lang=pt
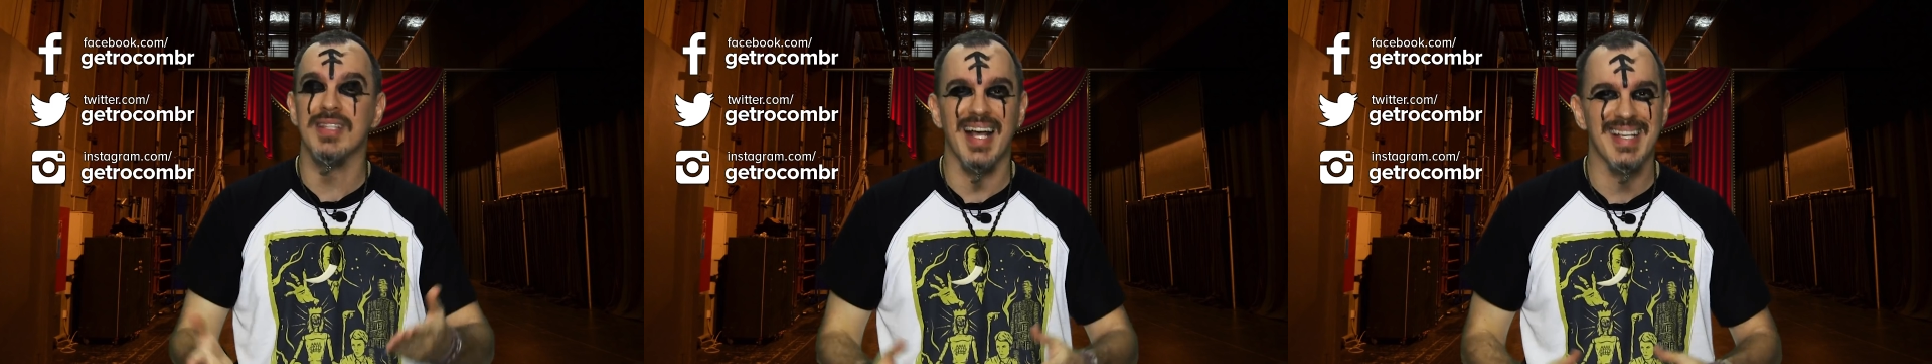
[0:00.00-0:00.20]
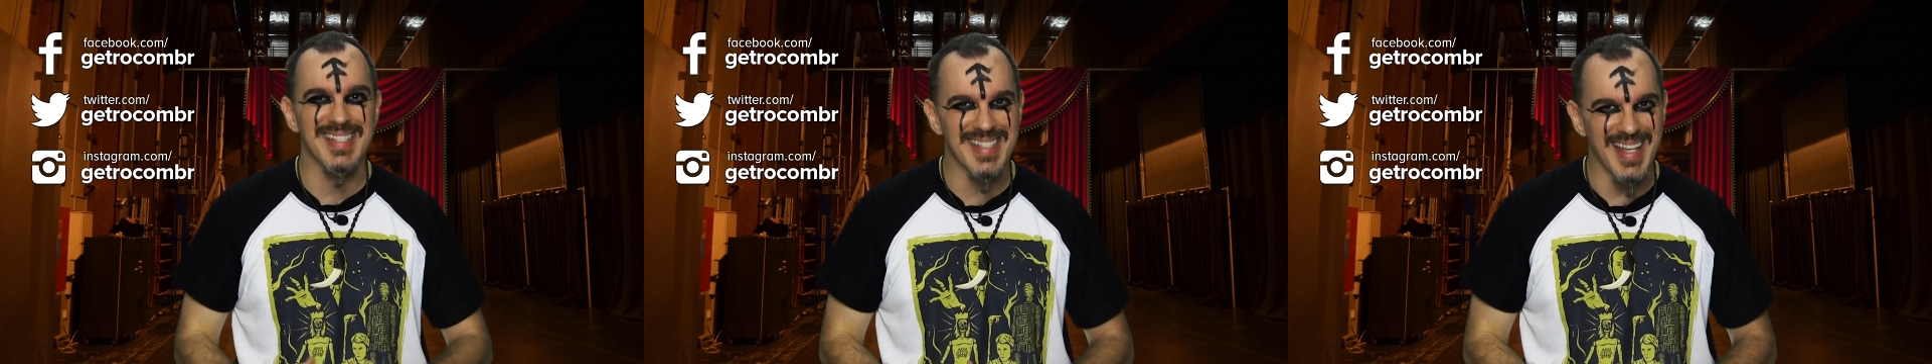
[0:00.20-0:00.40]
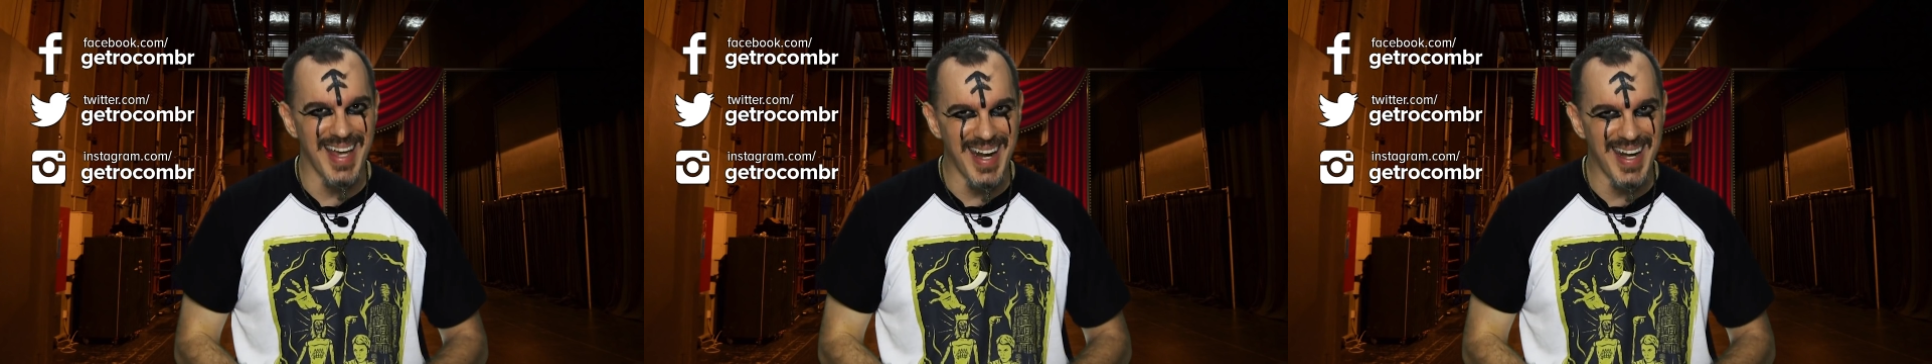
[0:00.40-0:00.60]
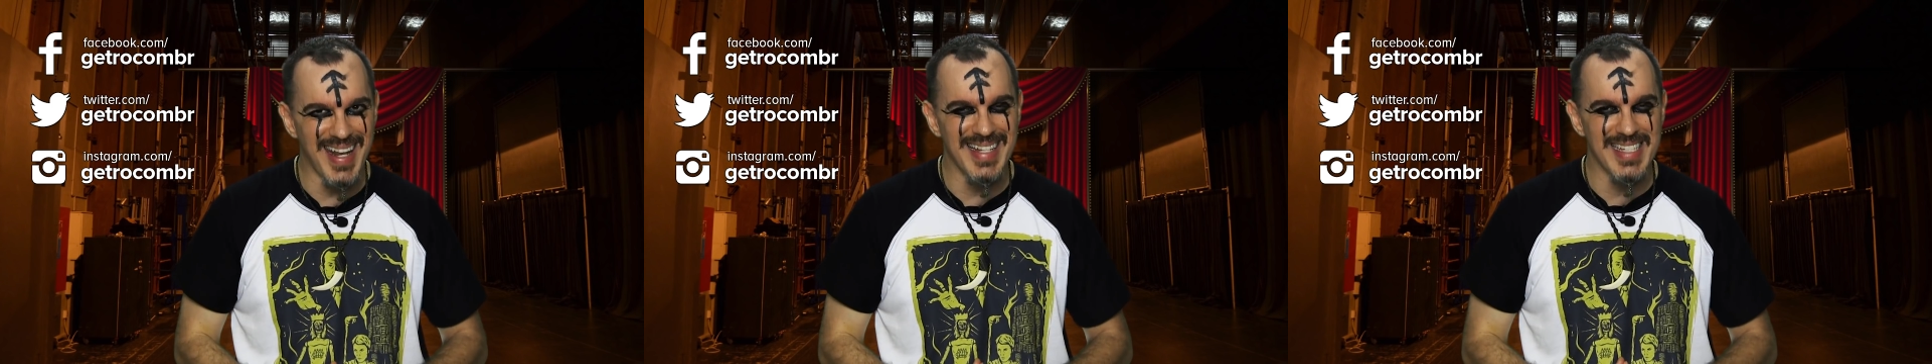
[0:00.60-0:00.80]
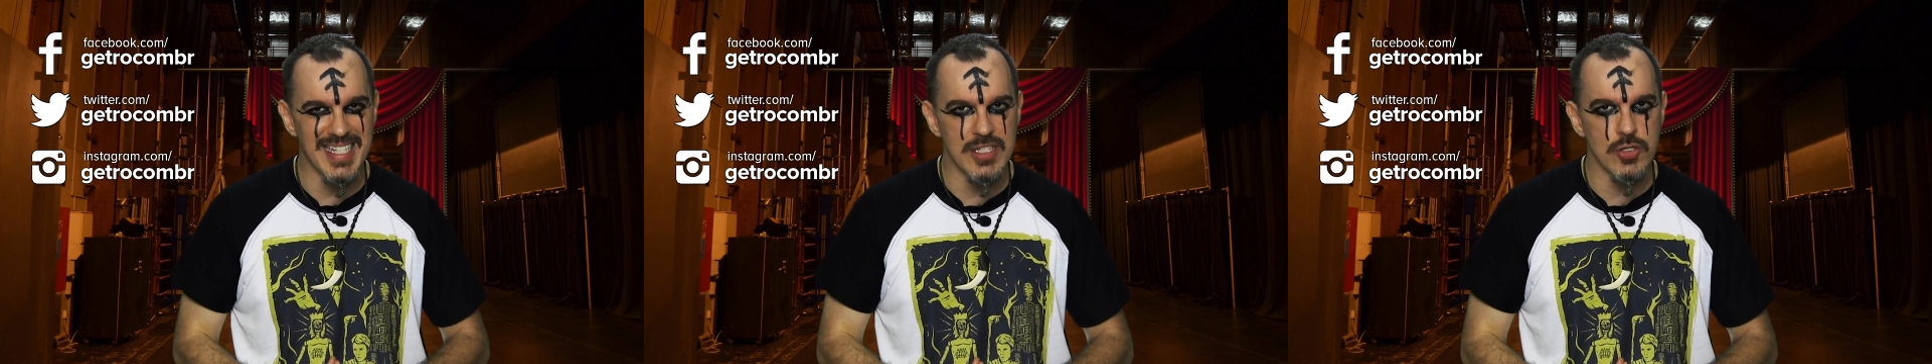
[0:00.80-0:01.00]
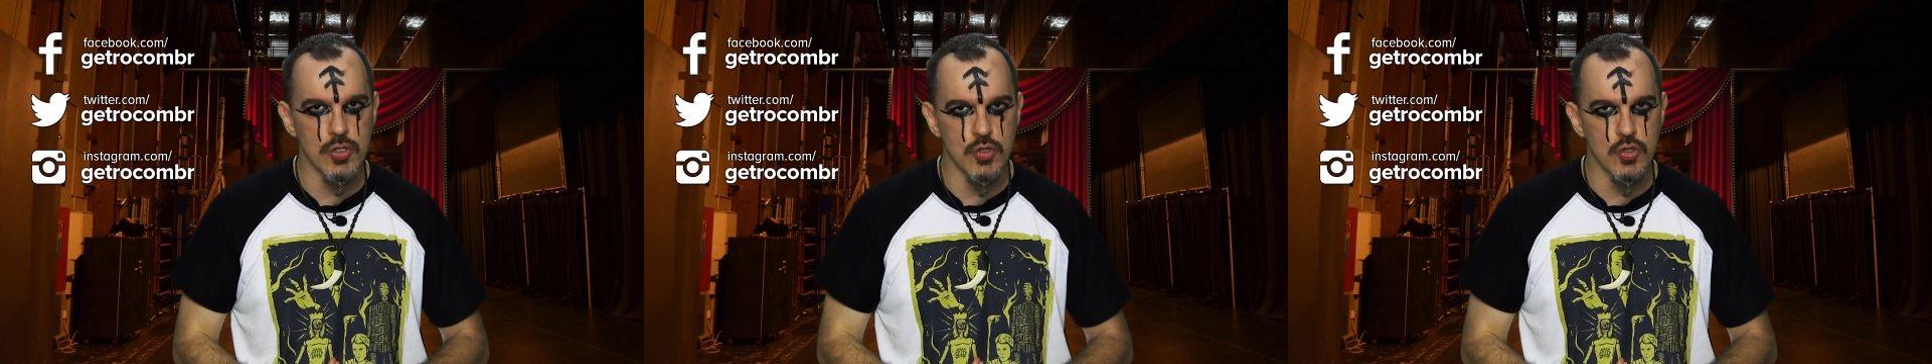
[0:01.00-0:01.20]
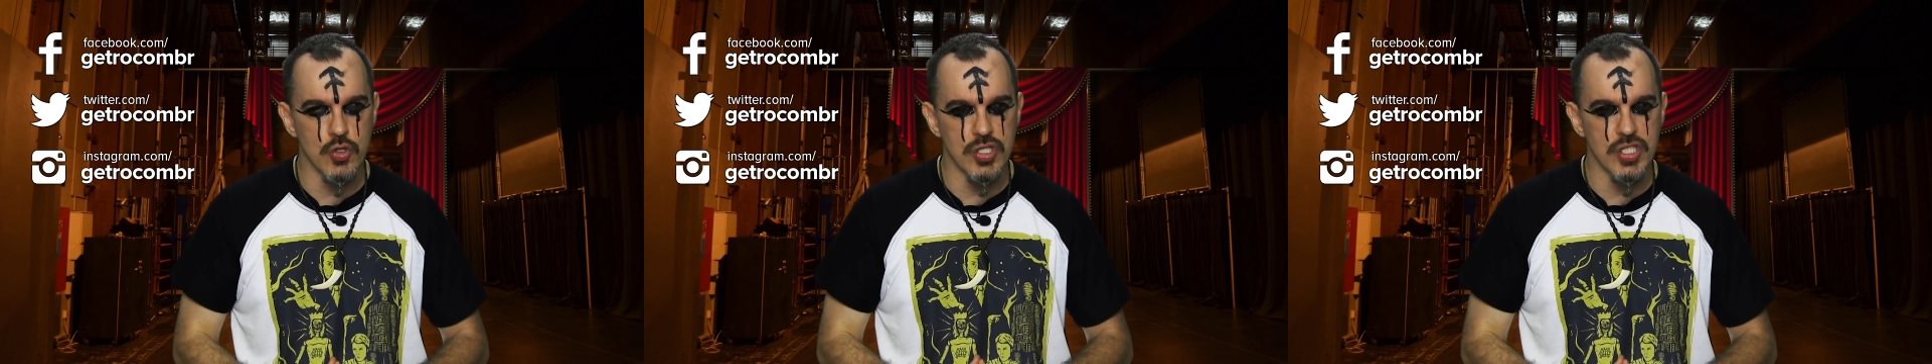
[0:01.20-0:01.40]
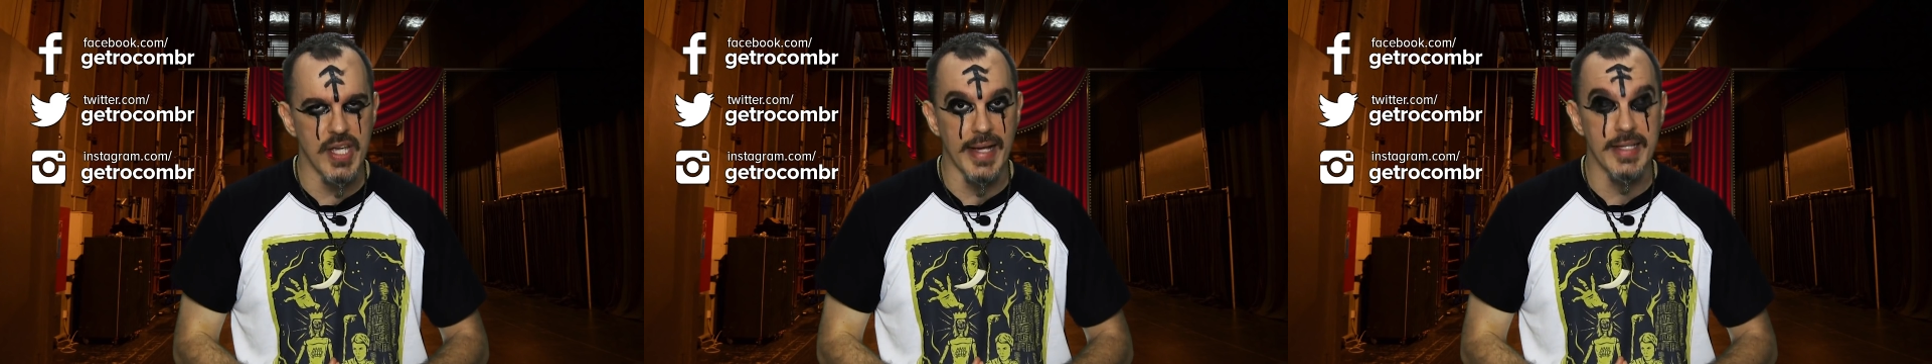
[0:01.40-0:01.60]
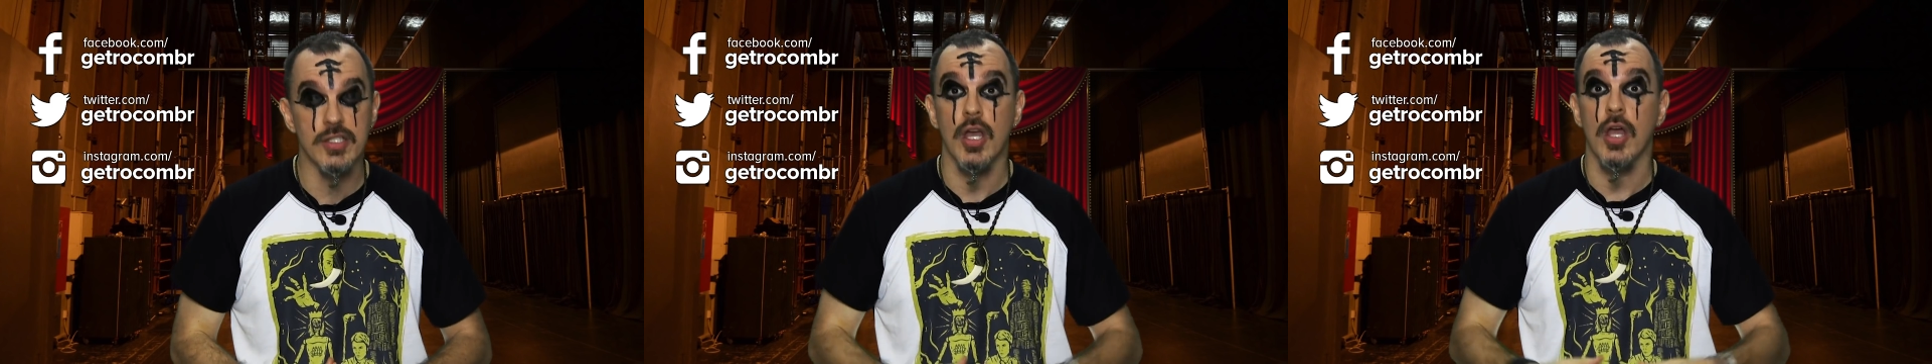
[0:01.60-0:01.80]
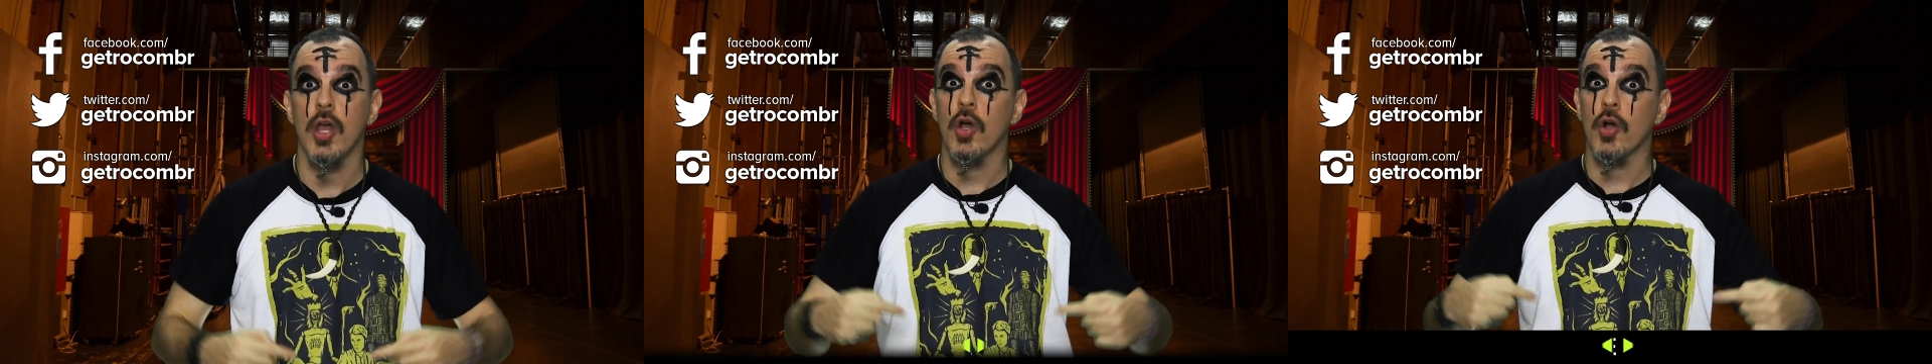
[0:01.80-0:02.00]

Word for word: nas redes sociais.